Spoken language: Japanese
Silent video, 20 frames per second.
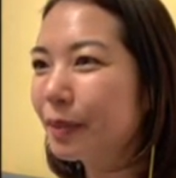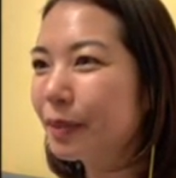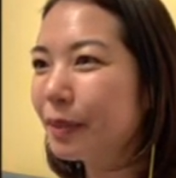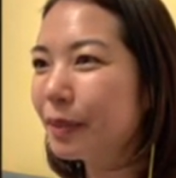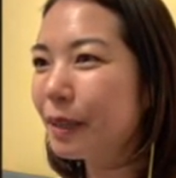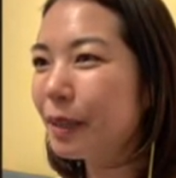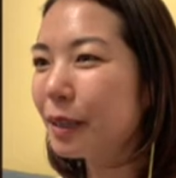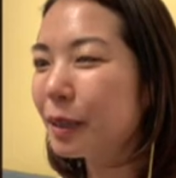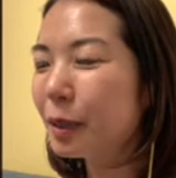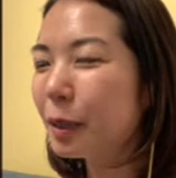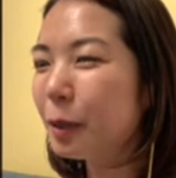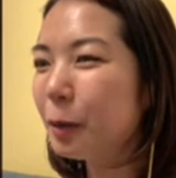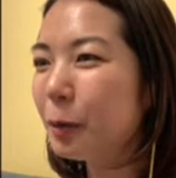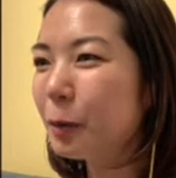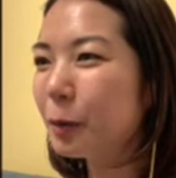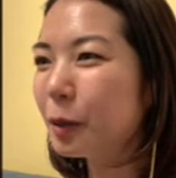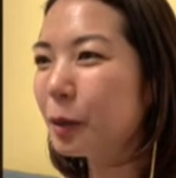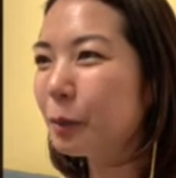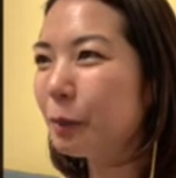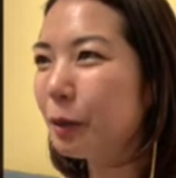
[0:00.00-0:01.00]
さっき
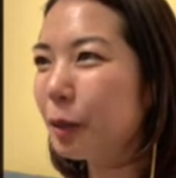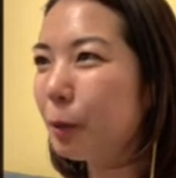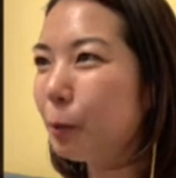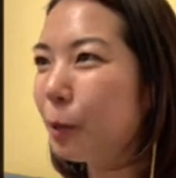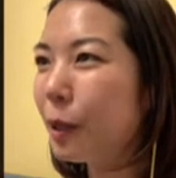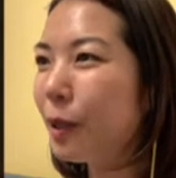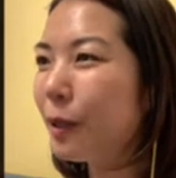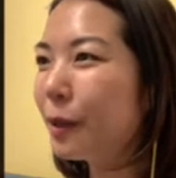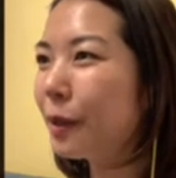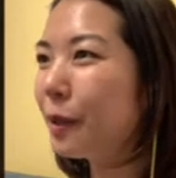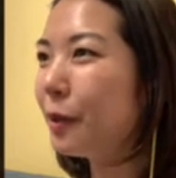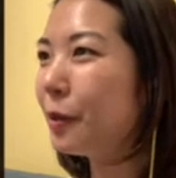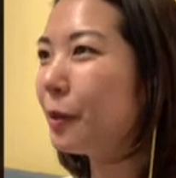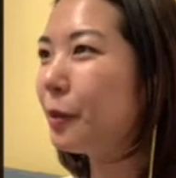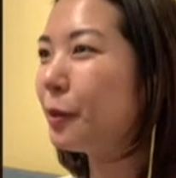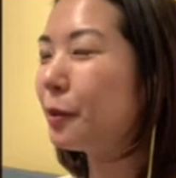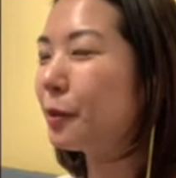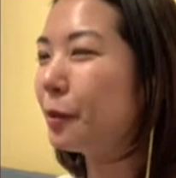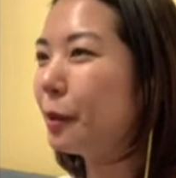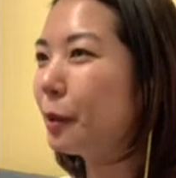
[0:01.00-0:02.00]
の島でも関係ない
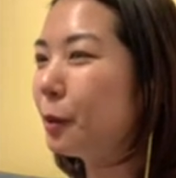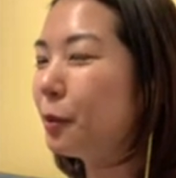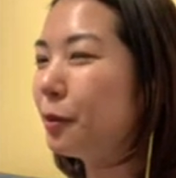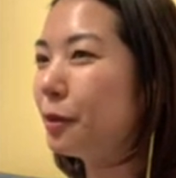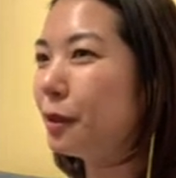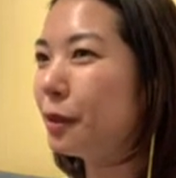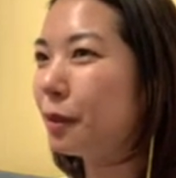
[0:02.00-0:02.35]
ですね。土